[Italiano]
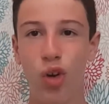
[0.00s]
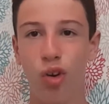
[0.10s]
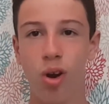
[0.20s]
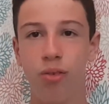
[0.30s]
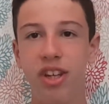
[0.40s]
qui
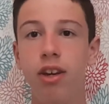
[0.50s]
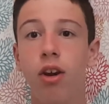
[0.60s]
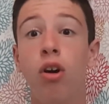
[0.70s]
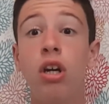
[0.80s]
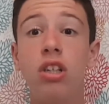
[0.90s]
in un nuovo
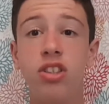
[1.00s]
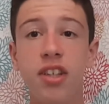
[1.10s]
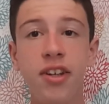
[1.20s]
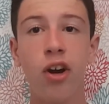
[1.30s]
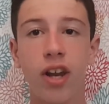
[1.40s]
video
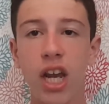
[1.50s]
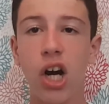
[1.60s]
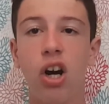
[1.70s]
Signori,